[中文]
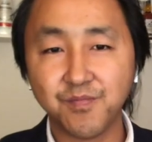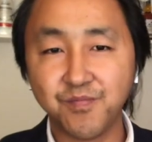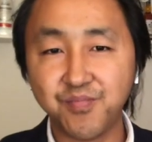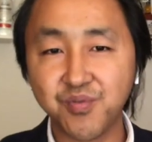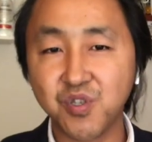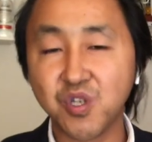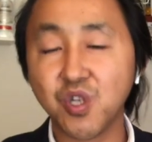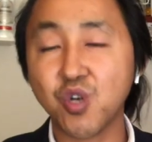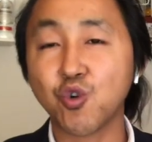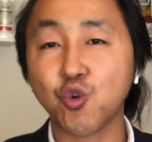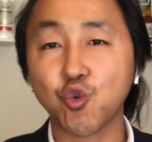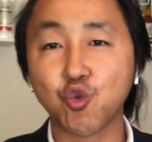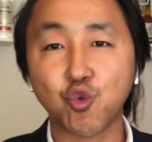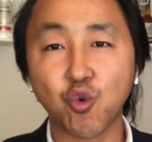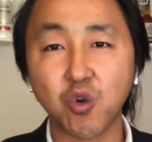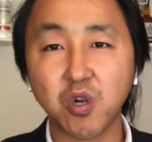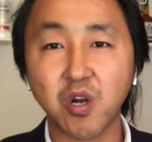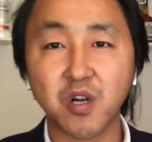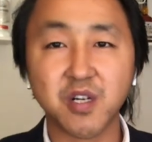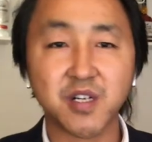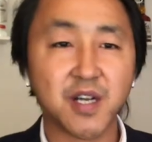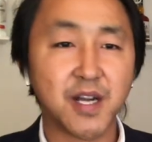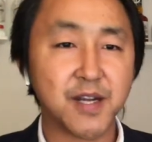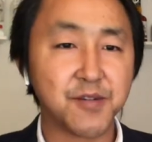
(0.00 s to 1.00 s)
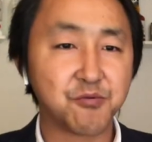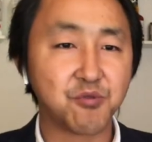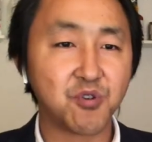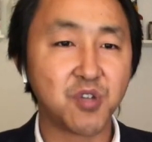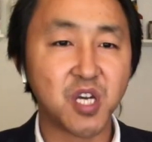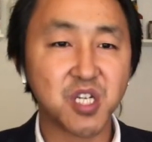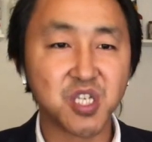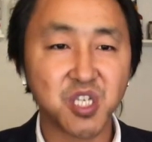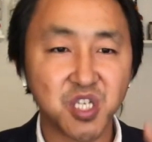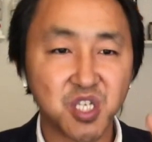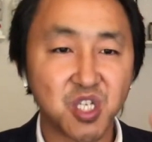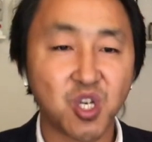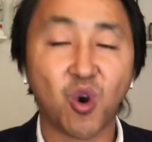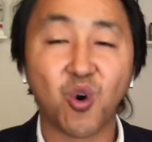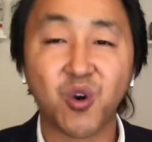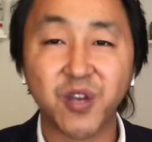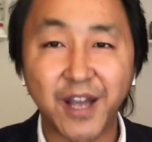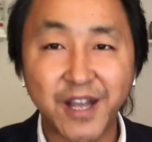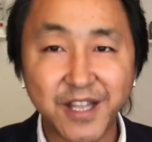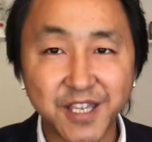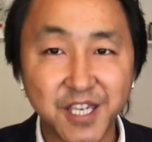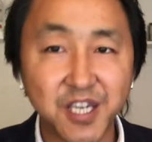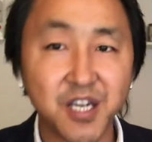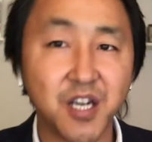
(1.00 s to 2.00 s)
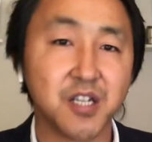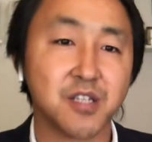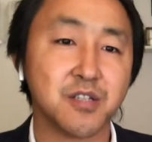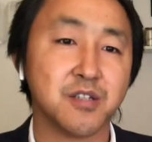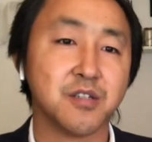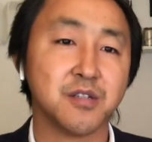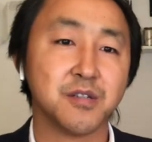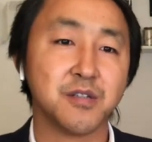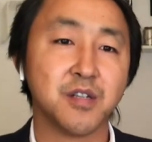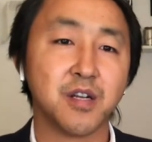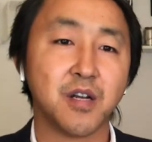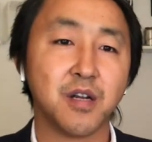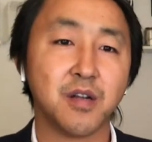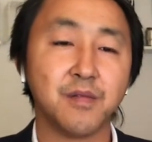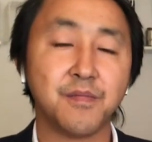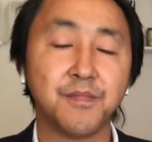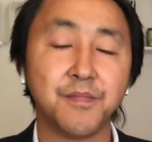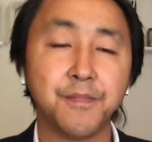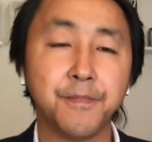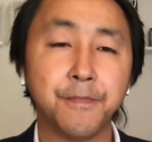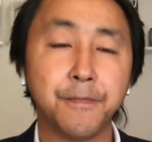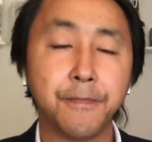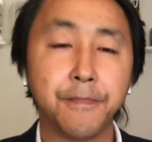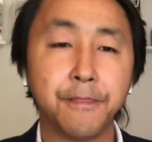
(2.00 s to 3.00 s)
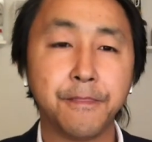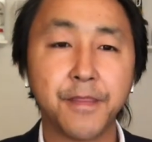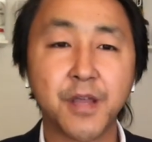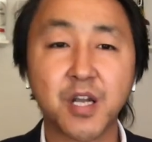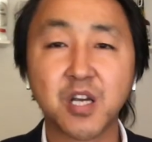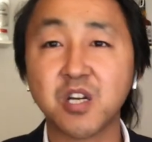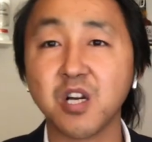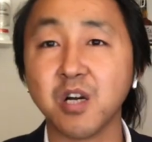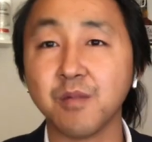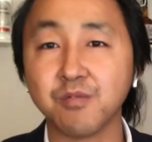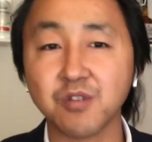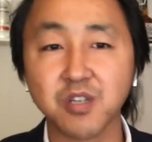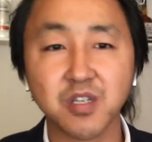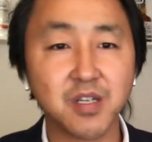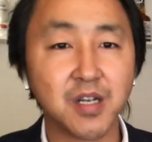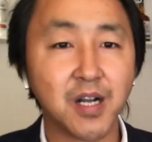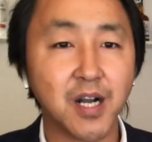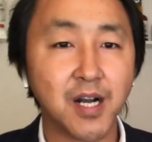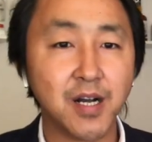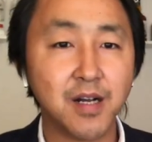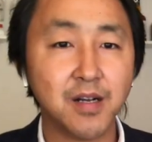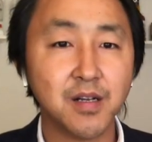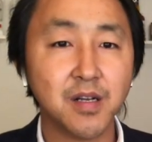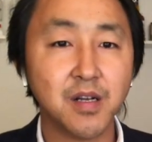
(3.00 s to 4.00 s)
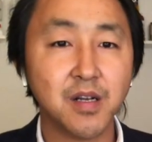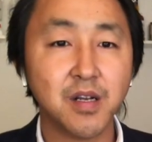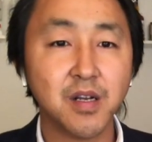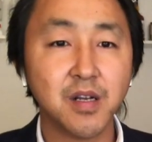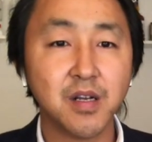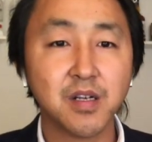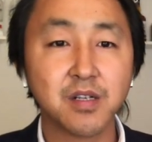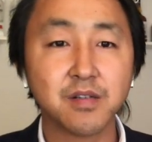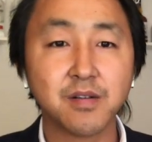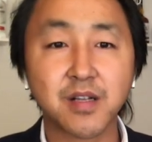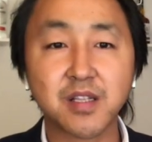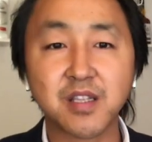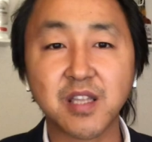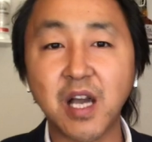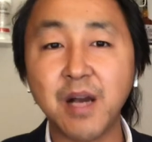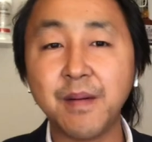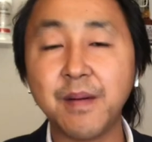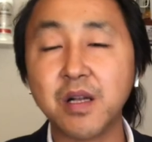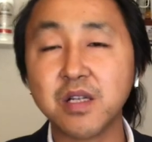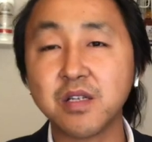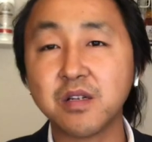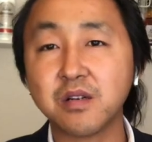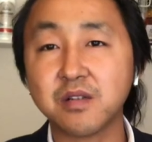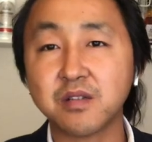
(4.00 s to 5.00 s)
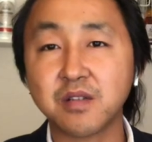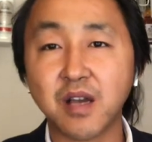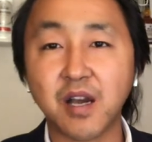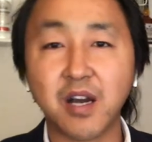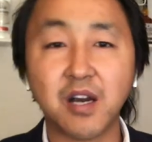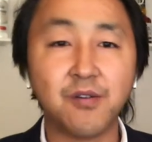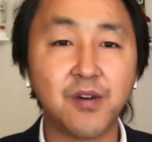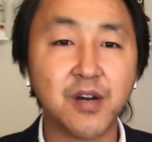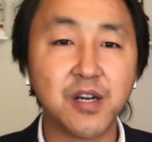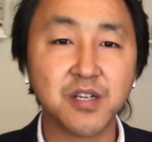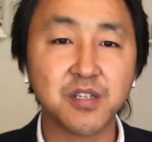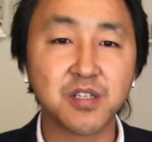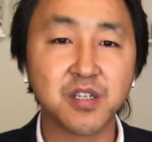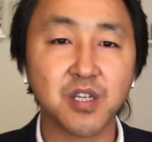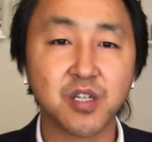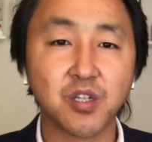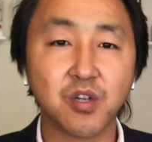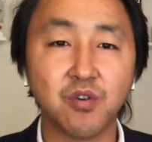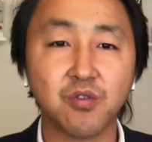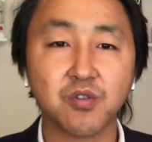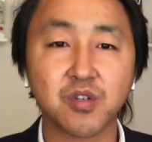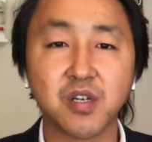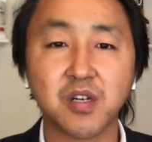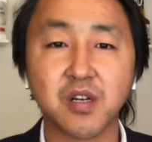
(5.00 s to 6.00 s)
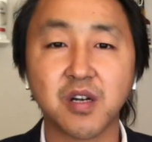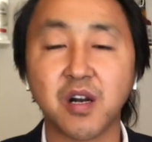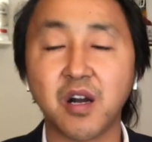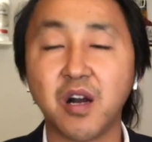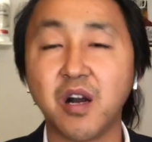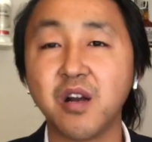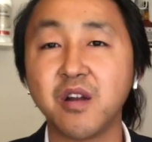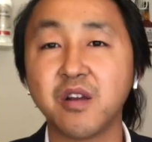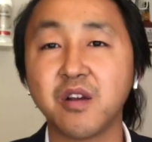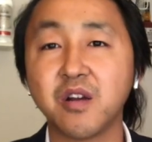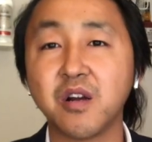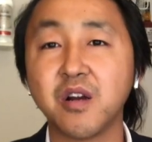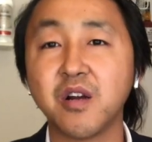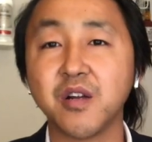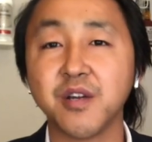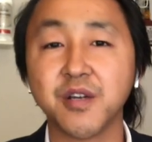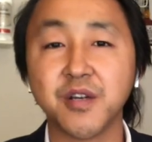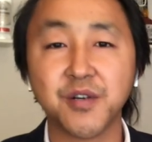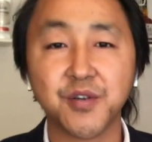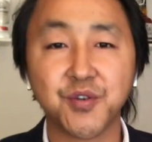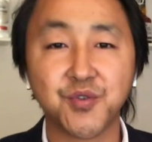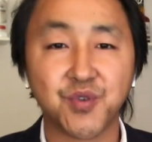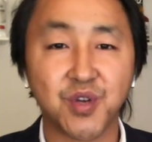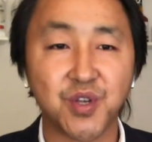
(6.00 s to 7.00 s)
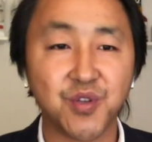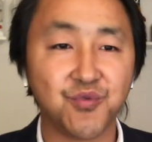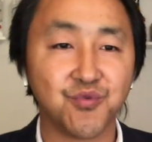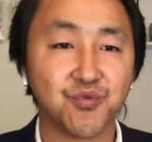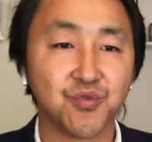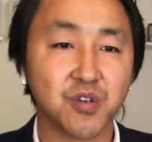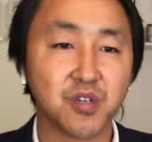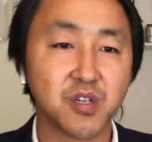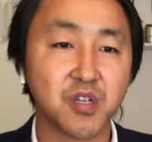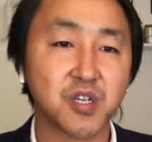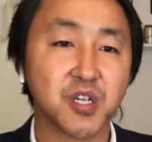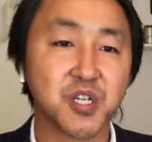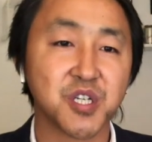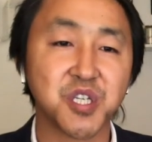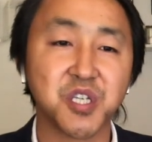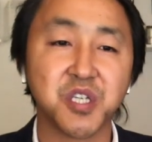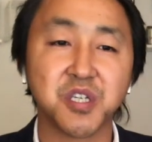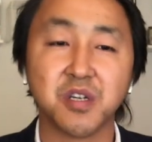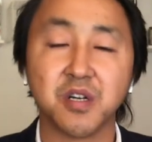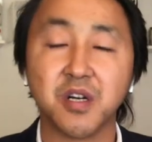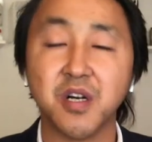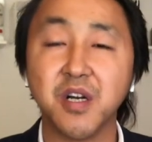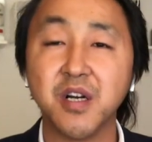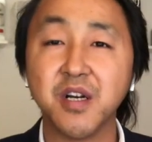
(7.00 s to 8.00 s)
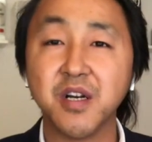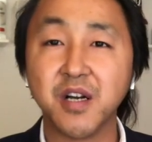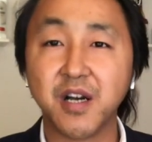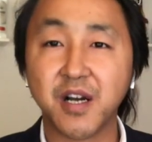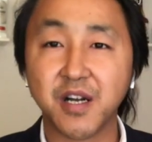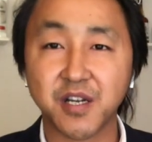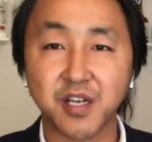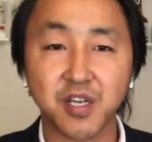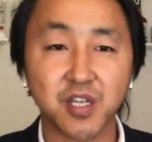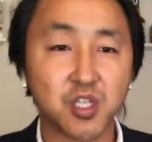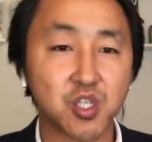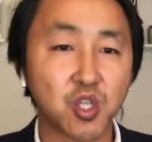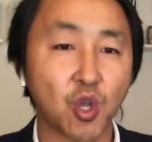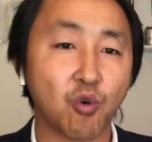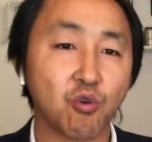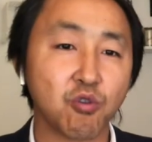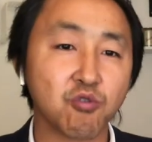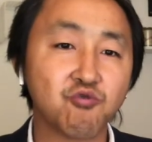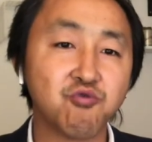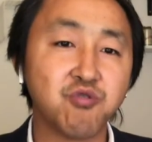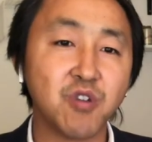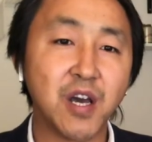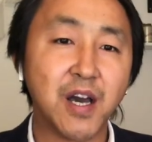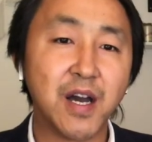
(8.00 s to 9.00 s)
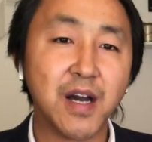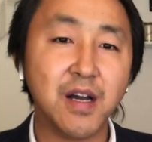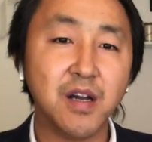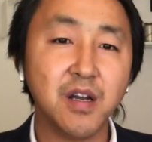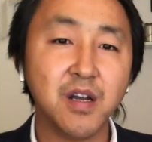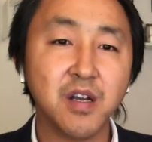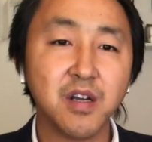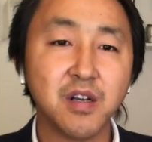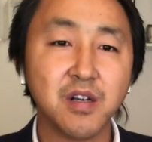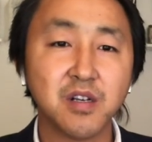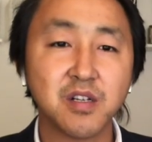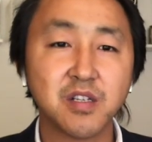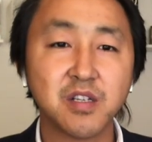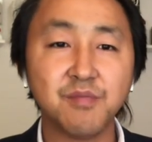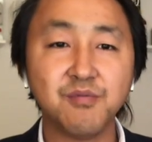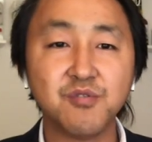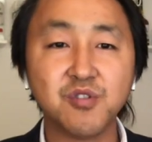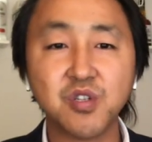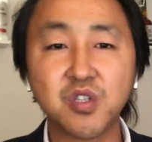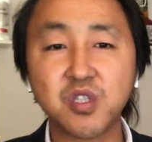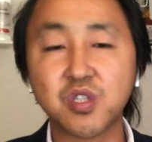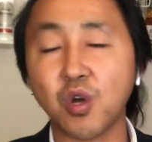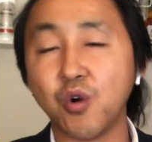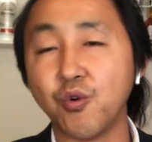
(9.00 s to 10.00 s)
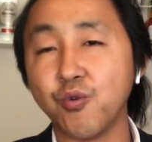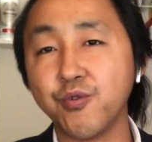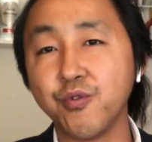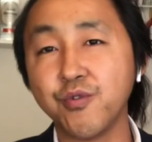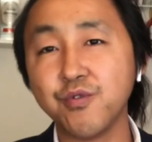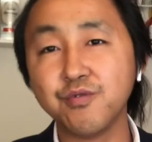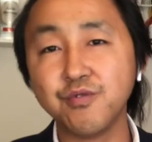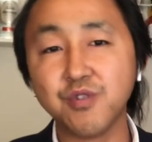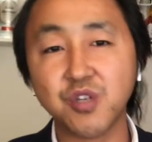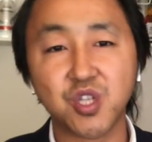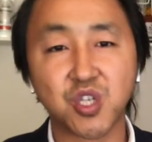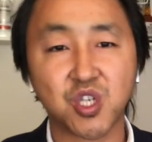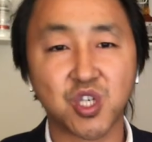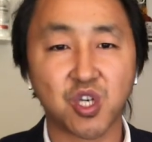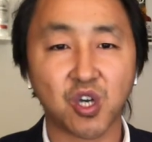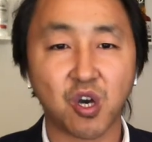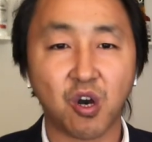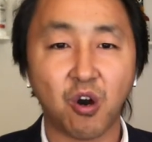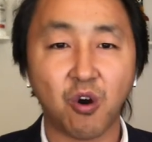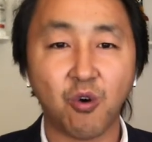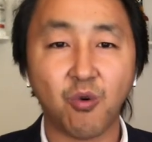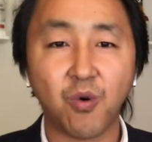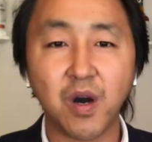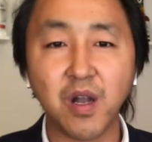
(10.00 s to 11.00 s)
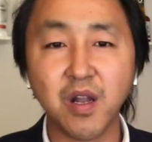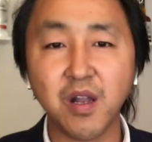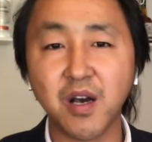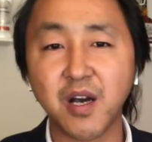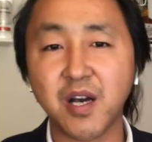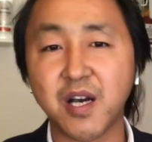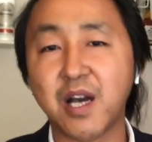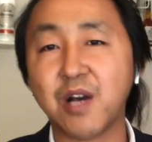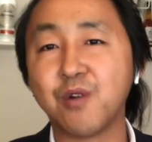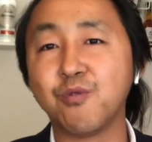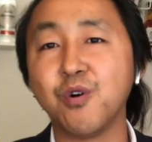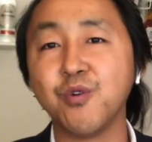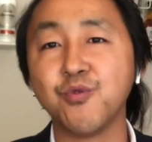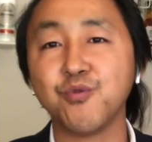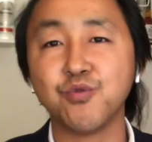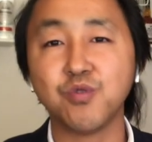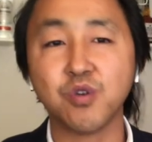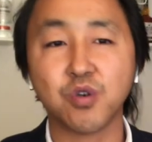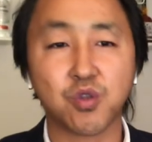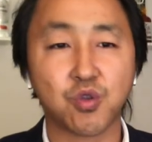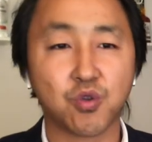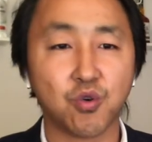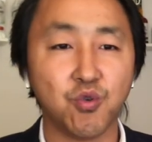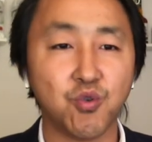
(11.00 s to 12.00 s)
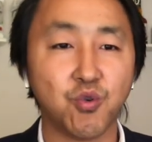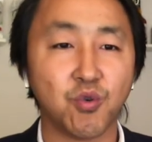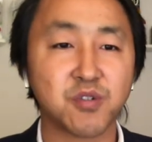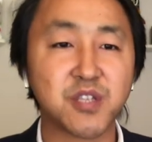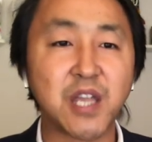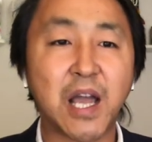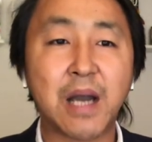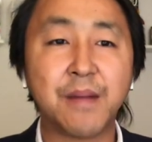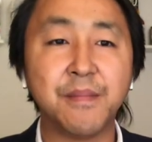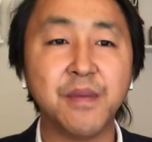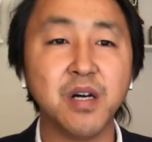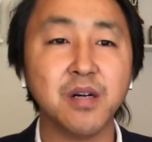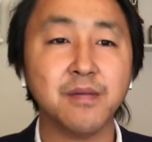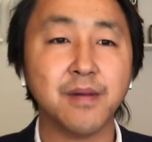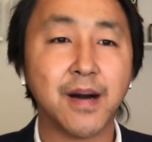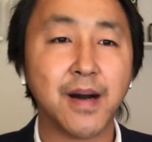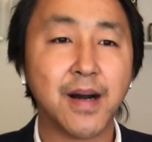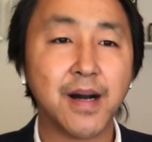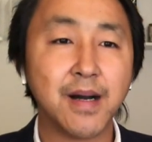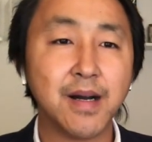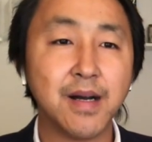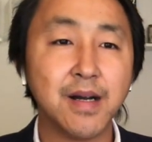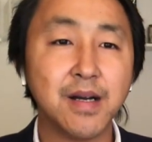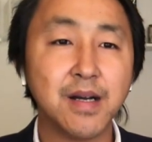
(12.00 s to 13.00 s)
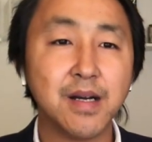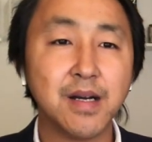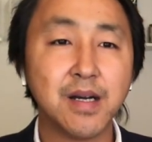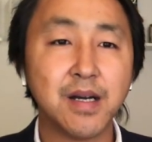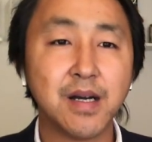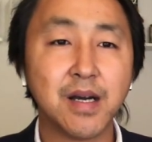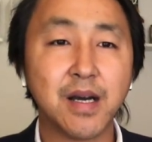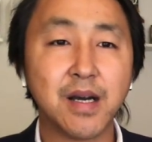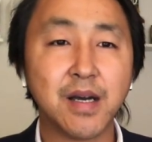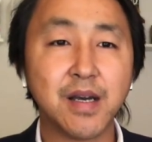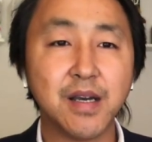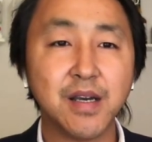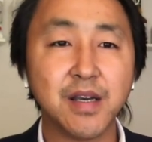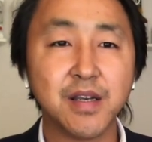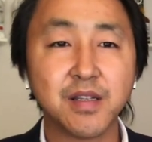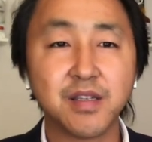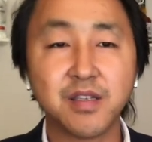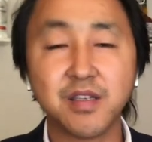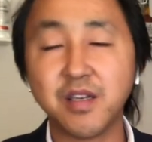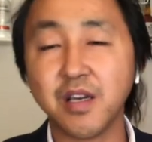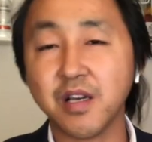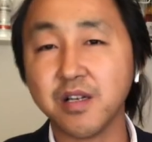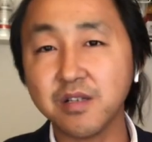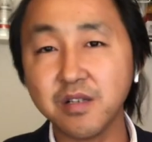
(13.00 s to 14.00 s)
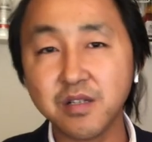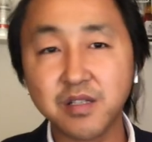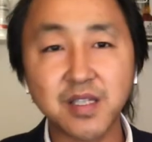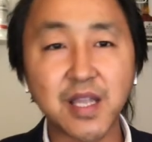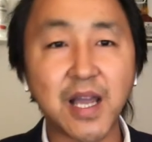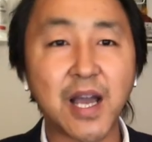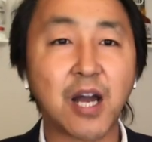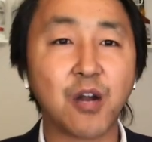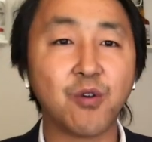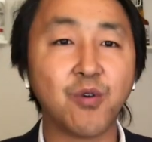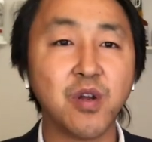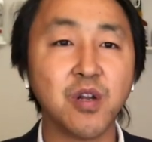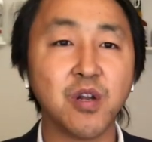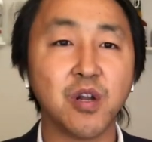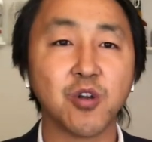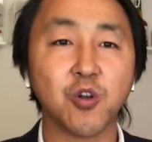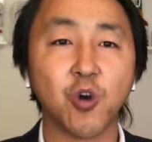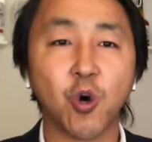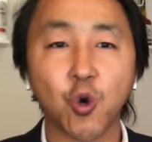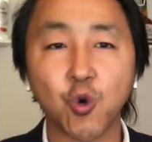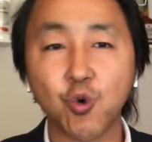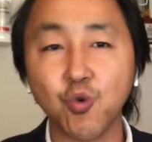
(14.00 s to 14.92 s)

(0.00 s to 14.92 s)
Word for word: 不知道有多少人对他是咬牙切齿呢。那可不是啊，是吧？他把这个台湾渗透这个二零二零选举的这个事情啊，给抖了出来。这不是等于是搅黄了韩国瑜的总统大梦吗？哎，也是打乱了老